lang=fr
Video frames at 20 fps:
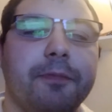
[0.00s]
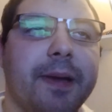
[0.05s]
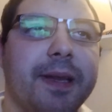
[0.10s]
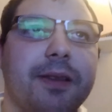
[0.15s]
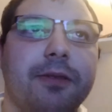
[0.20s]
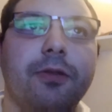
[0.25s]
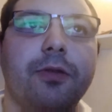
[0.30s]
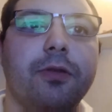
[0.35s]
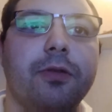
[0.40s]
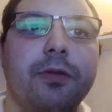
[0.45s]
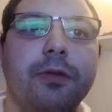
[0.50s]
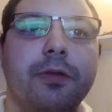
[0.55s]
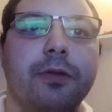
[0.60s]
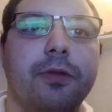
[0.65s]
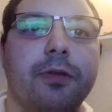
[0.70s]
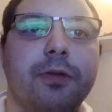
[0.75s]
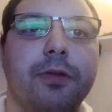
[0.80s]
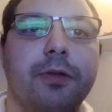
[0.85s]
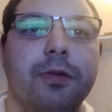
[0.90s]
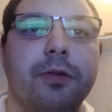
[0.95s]
maintenant,
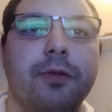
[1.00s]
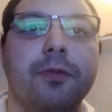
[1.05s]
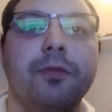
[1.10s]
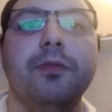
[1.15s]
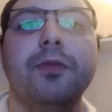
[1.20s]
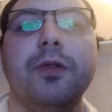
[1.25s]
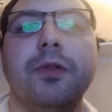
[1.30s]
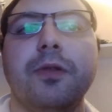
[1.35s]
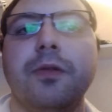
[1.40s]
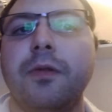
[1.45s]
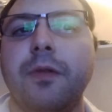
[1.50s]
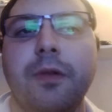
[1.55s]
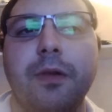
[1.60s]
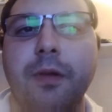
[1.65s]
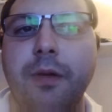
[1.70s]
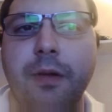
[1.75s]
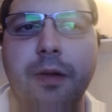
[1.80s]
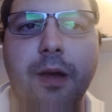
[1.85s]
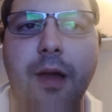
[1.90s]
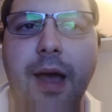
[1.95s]
euh,
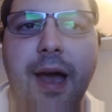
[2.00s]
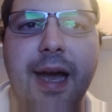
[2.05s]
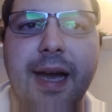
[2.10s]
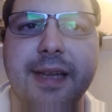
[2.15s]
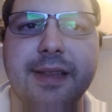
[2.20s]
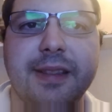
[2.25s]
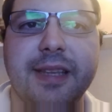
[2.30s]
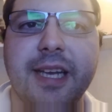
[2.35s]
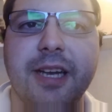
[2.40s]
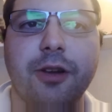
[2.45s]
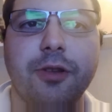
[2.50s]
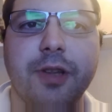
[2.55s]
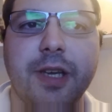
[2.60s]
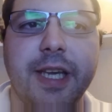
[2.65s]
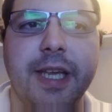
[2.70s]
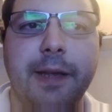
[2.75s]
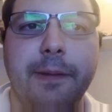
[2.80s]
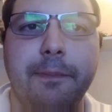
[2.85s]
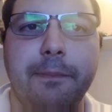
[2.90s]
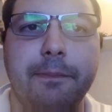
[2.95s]
arrête tes
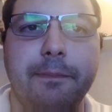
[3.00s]
conneries.